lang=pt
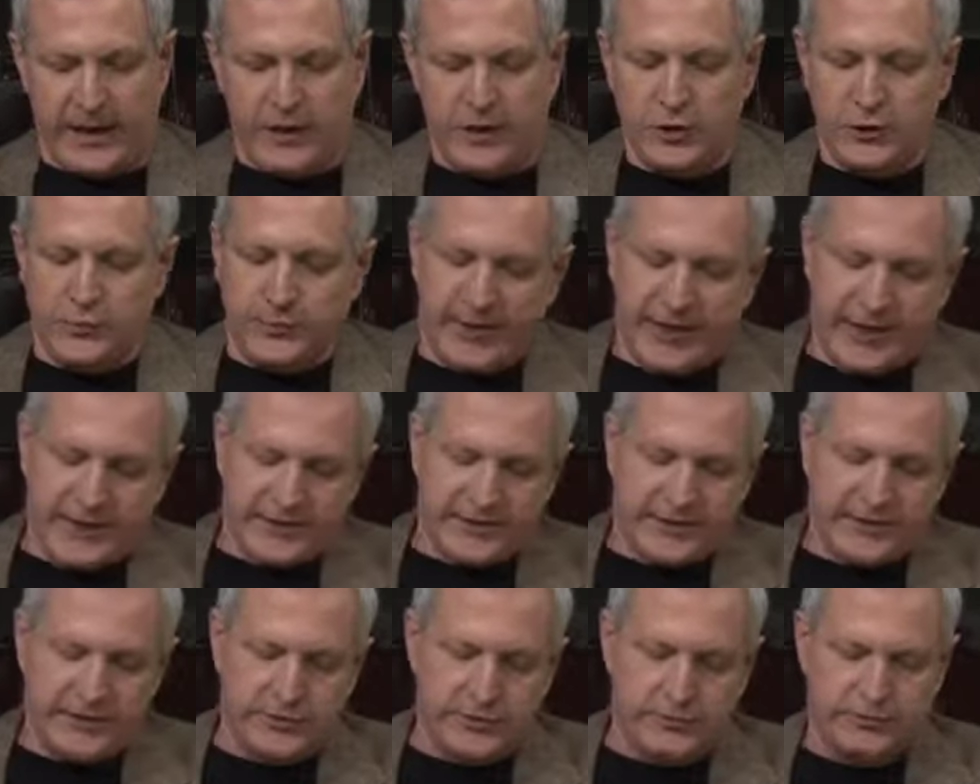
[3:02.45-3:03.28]
E o
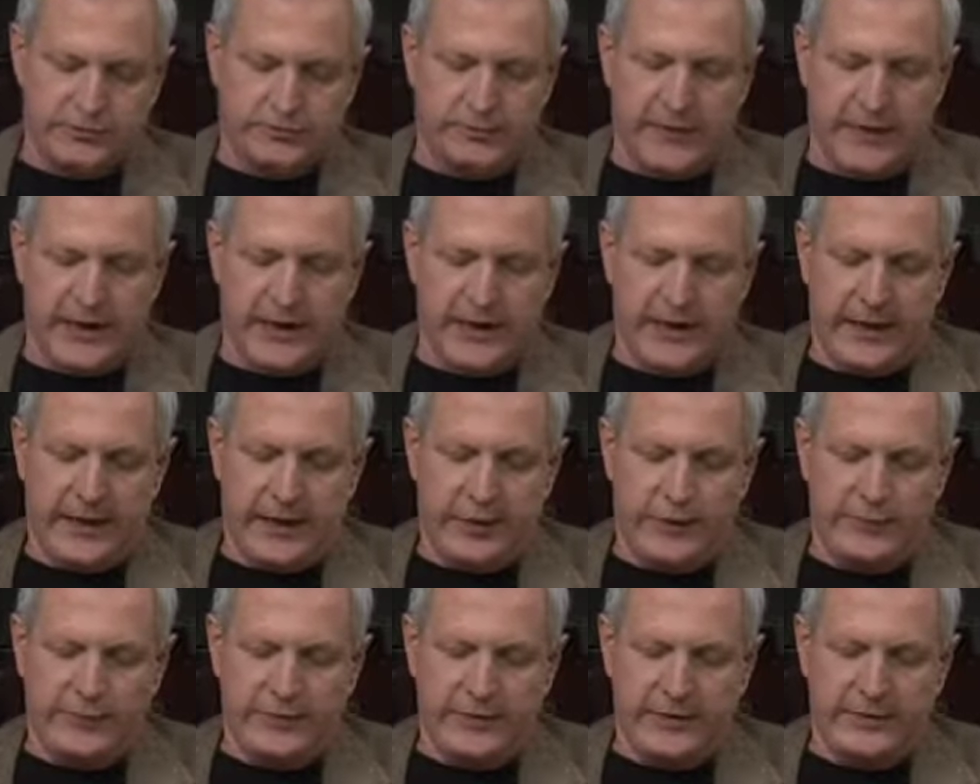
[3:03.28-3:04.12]
Brasil é
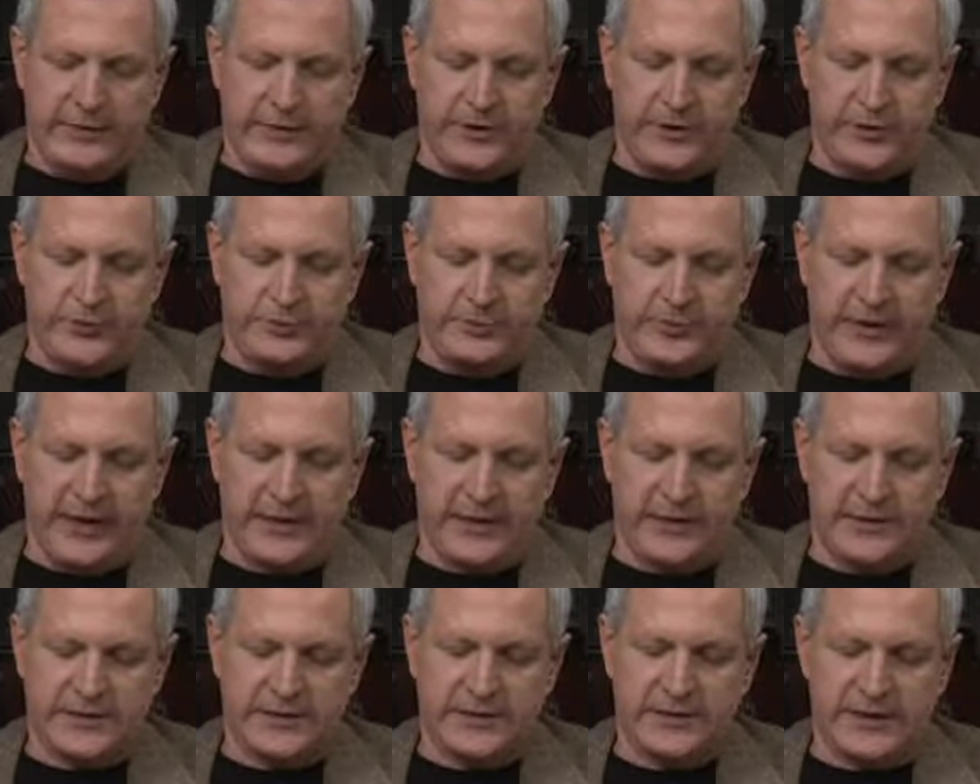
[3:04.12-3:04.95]
o primeiro
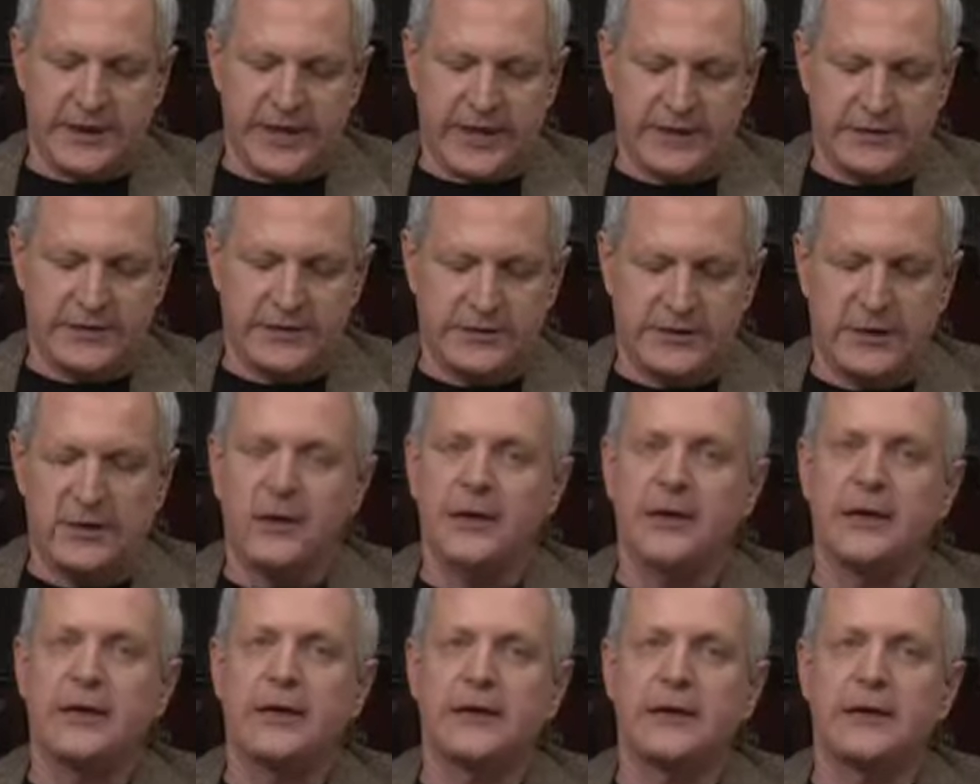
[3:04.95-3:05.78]
país sede
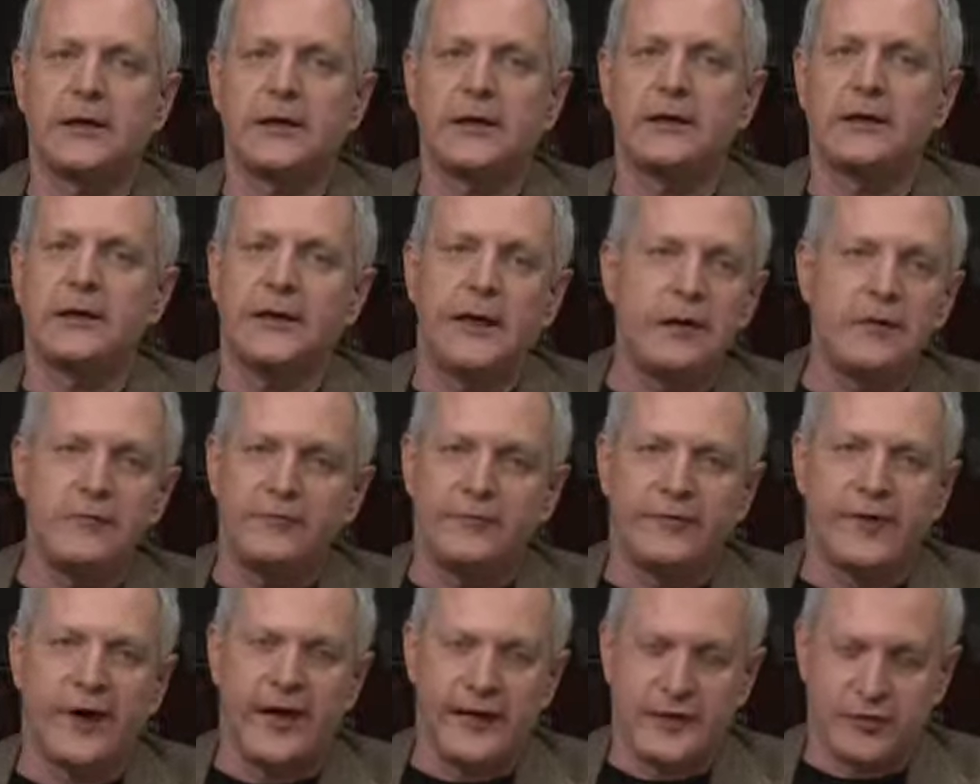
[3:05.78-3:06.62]
que não
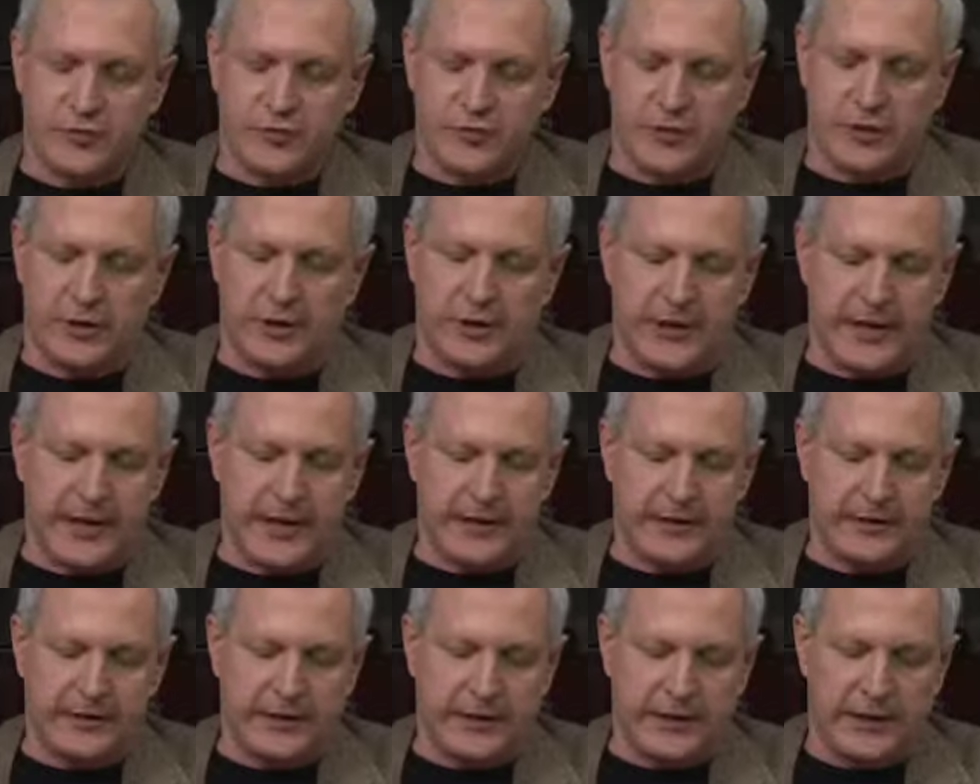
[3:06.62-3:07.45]
vai
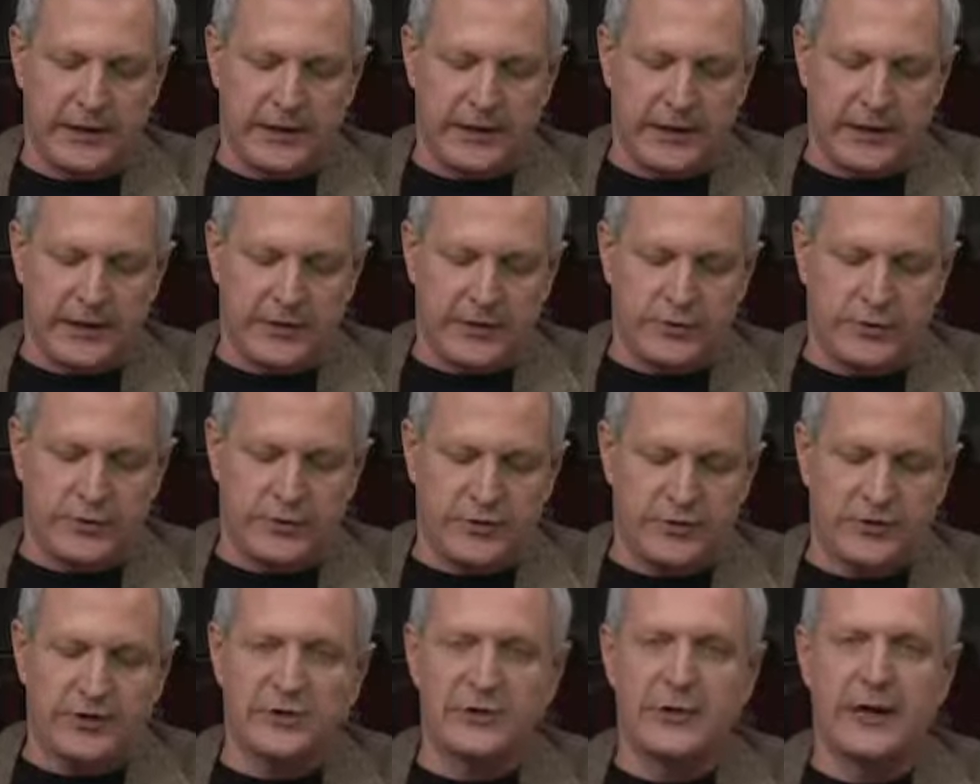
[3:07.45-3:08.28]
jogar no
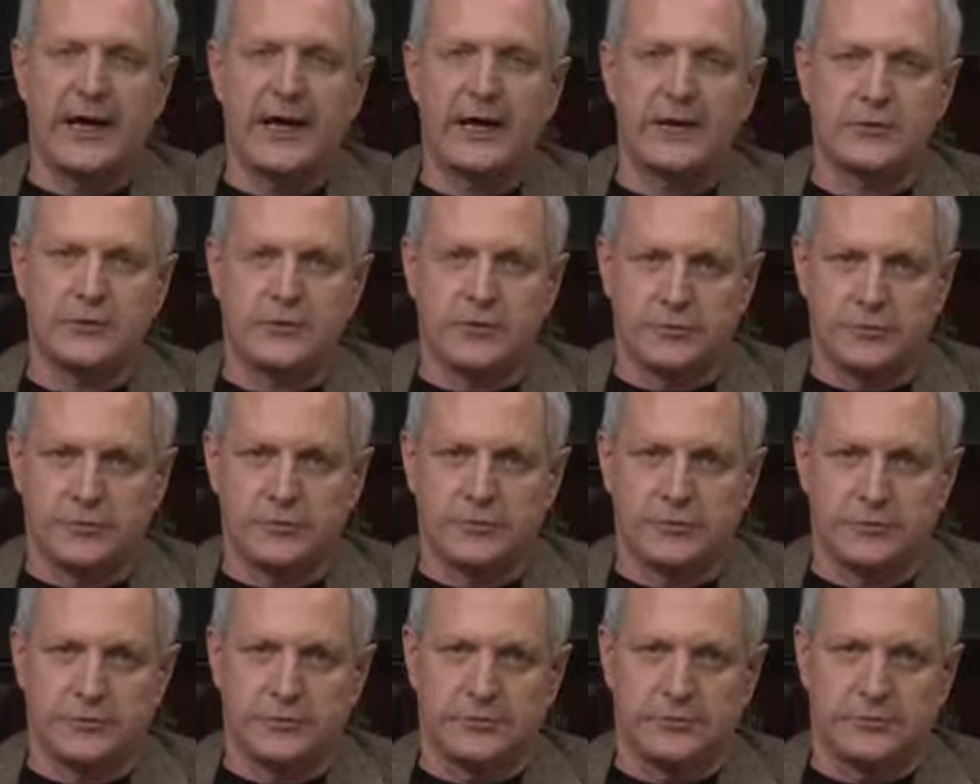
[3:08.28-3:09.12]

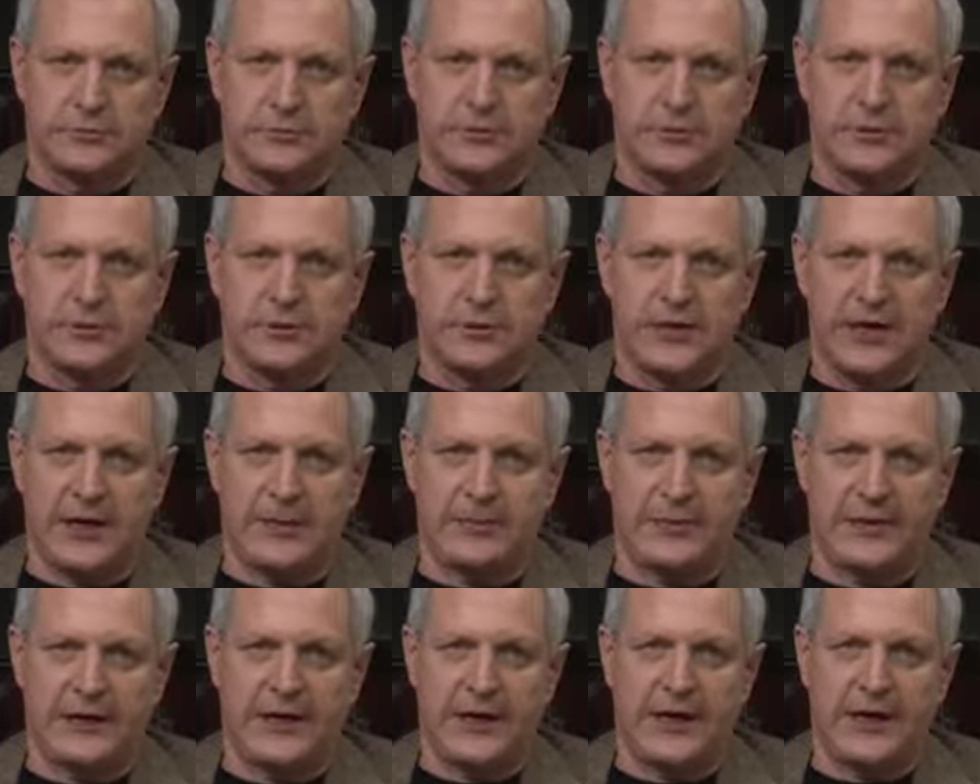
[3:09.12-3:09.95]
estádio que
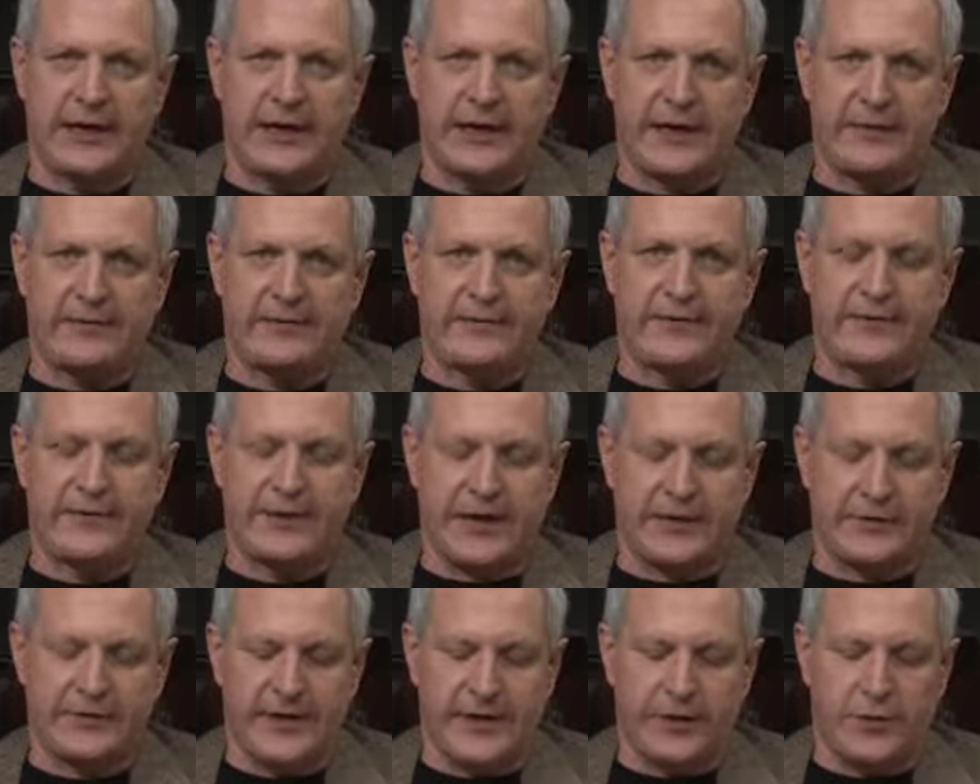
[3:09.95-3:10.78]
abrigará a
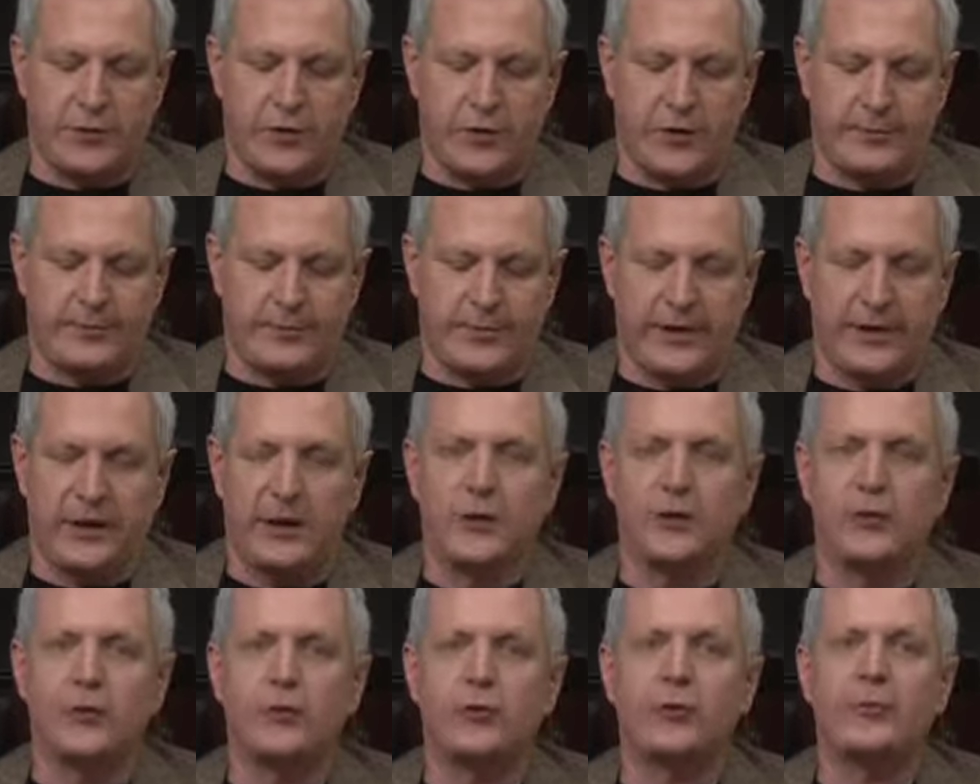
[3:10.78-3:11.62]
final da Copa,
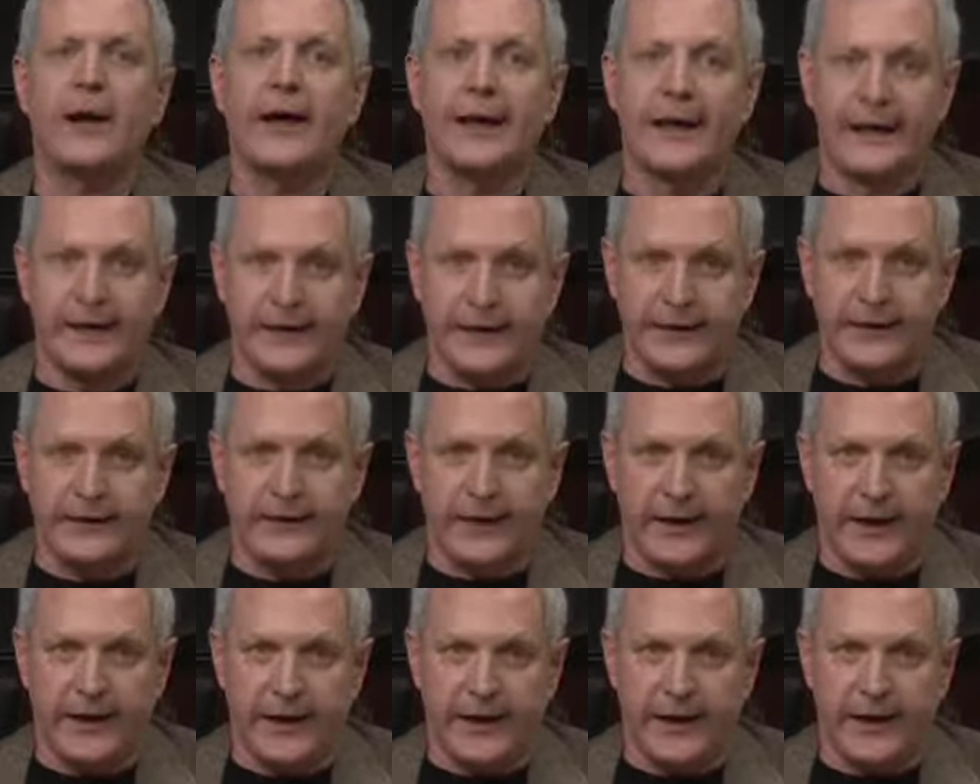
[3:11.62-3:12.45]
o
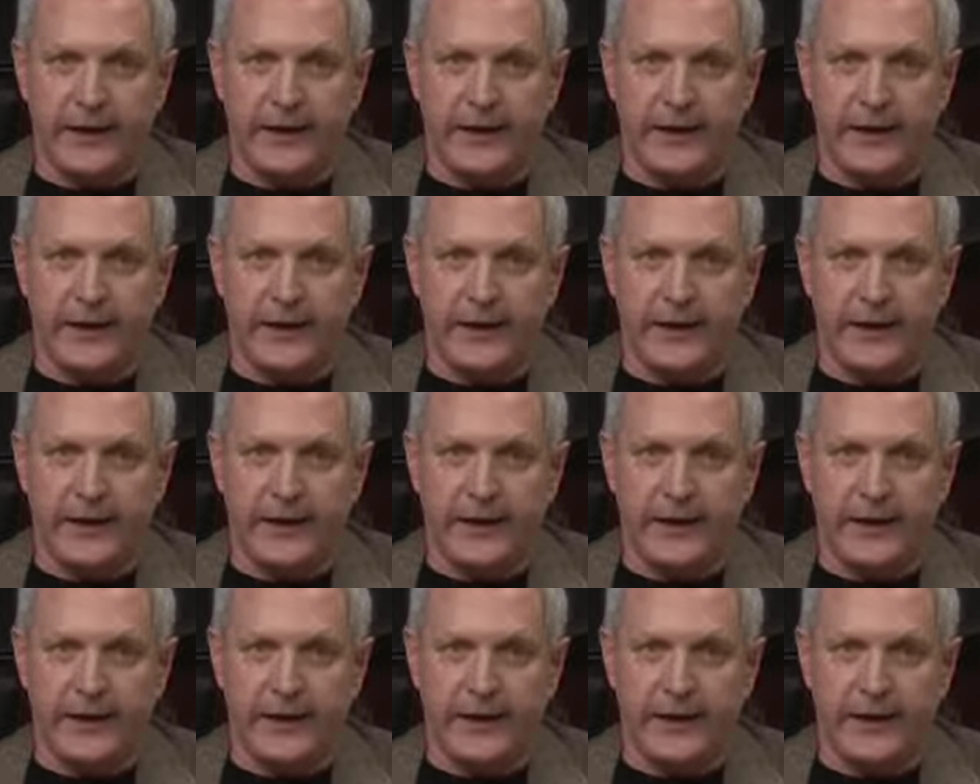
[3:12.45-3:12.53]
Maracanã.